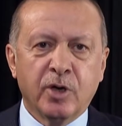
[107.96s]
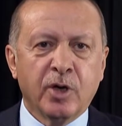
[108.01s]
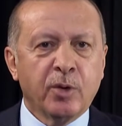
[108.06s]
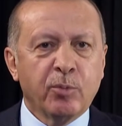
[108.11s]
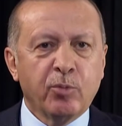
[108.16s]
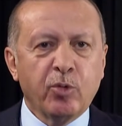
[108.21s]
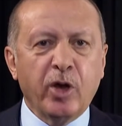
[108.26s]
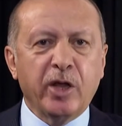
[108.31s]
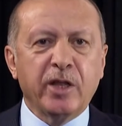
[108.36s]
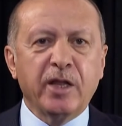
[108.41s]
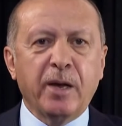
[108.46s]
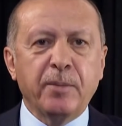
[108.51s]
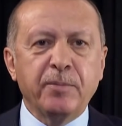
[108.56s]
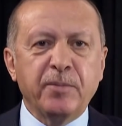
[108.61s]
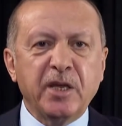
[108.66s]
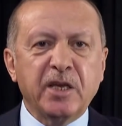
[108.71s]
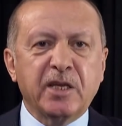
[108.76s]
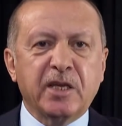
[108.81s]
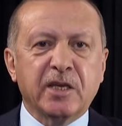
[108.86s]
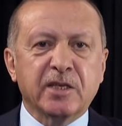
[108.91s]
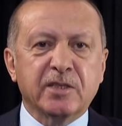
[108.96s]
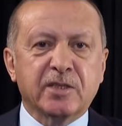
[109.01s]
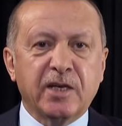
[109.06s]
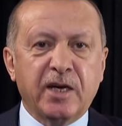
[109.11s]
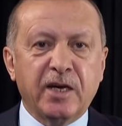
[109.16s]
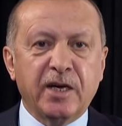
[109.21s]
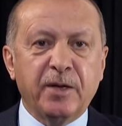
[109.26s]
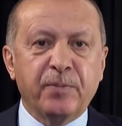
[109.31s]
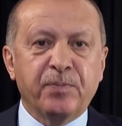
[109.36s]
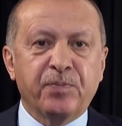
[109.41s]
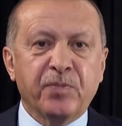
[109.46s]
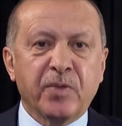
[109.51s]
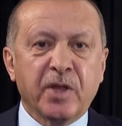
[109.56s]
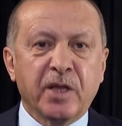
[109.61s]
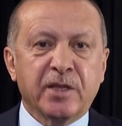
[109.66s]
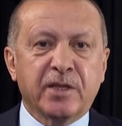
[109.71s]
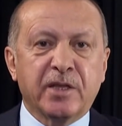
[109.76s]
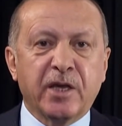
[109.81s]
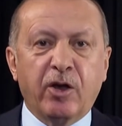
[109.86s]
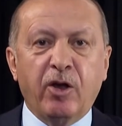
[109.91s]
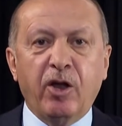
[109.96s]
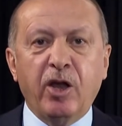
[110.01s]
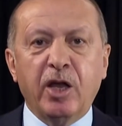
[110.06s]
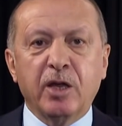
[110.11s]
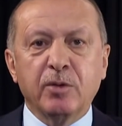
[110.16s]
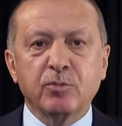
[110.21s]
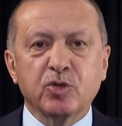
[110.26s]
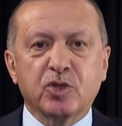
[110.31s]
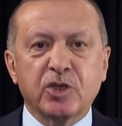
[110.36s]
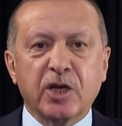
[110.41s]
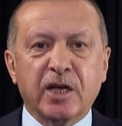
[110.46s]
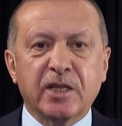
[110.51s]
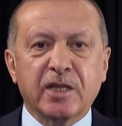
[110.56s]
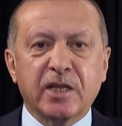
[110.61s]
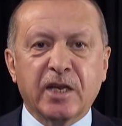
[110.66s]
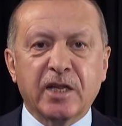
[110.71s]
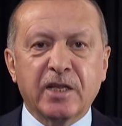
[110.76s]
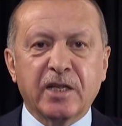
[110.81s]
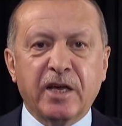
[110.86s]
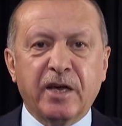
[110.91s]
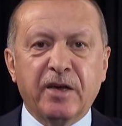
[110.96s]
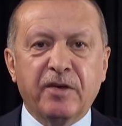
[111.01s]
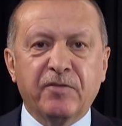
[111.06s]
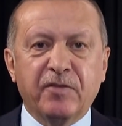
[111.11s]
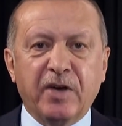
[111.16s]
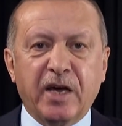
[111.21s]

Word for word: Buradan bir kez daha terörle mücadelede